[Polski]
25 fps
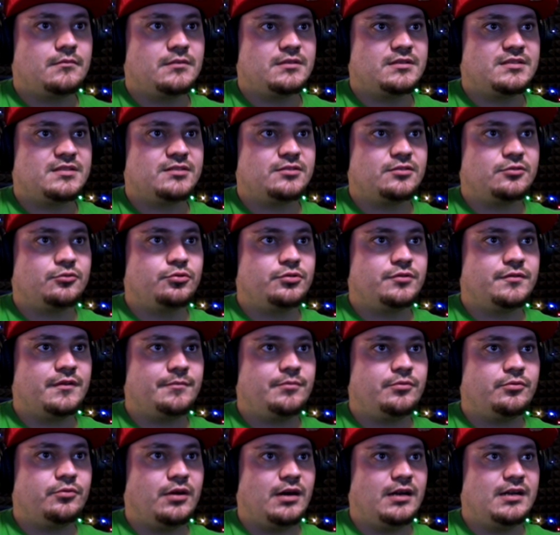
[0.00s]
Co to kuźwa
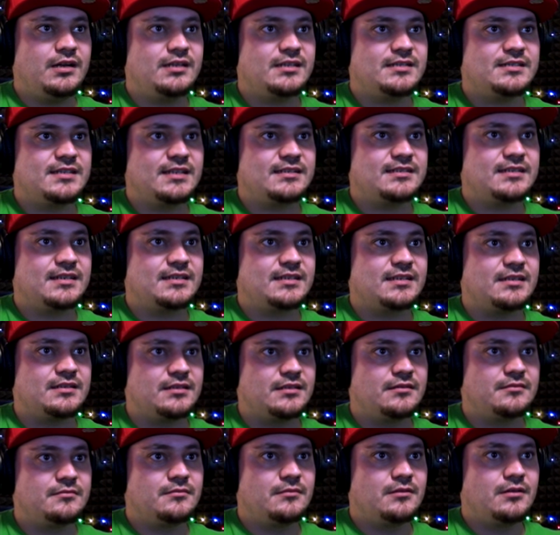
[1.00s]
było? Ale jest latarka,
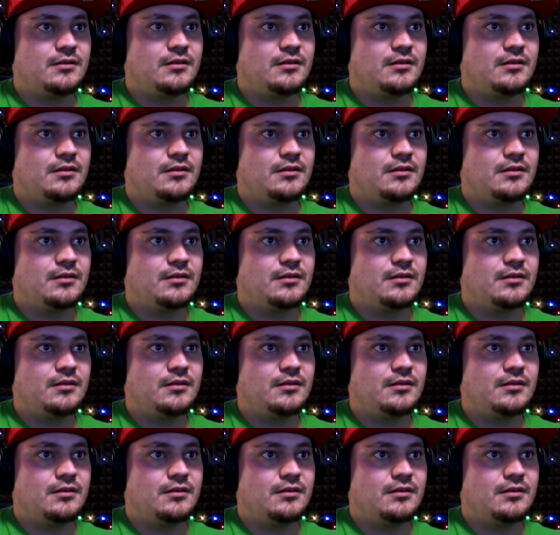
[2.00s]
nie?